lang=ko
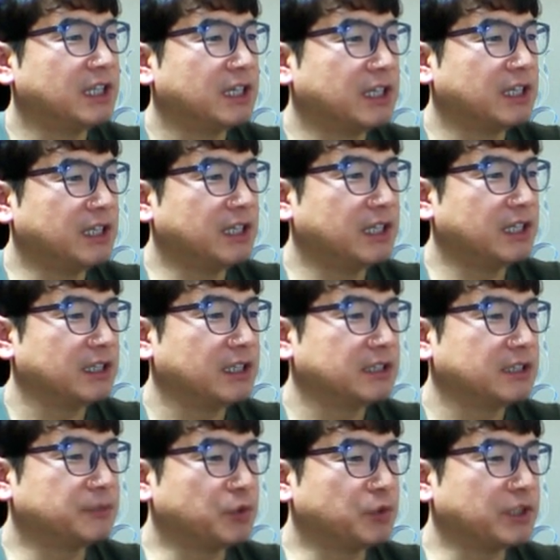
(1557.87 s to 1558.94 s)
2,
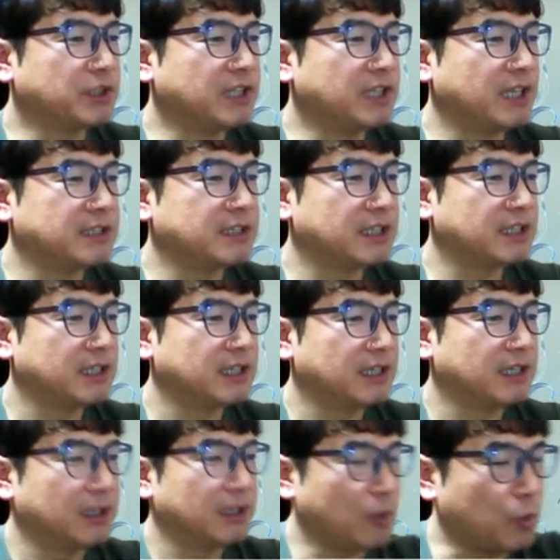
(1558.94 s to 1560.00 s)
16인데 이제
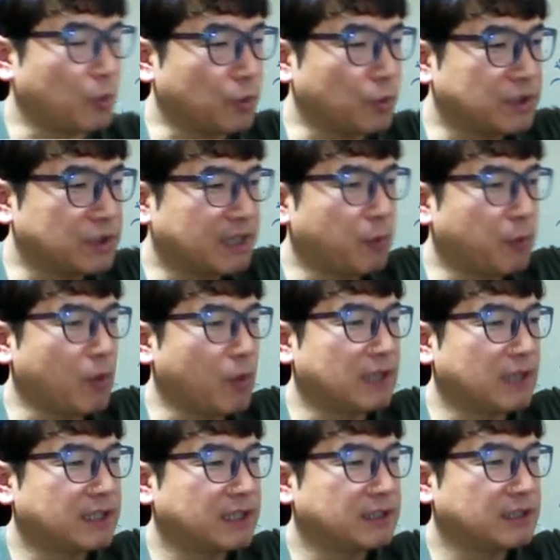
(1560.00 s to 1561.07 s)
거꾸로니까 복구할
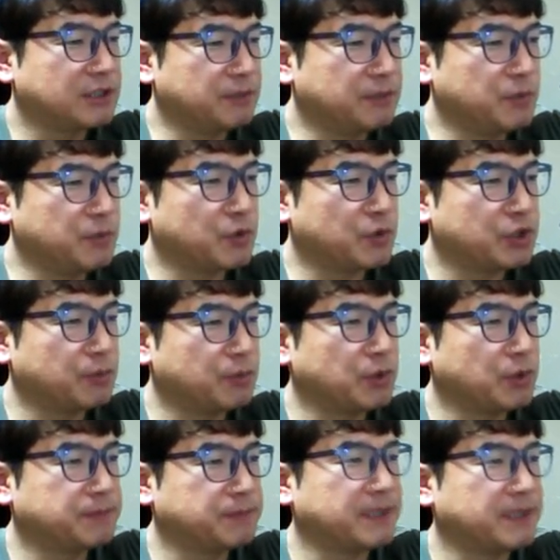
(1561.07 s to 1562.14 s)
때는 16, 15,
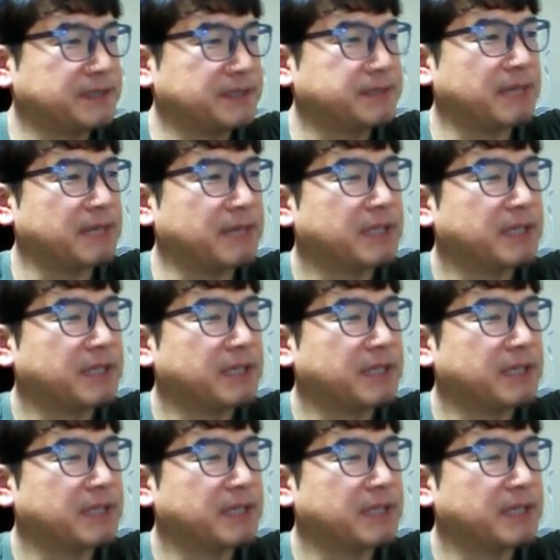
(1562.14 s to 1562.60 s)
14, 13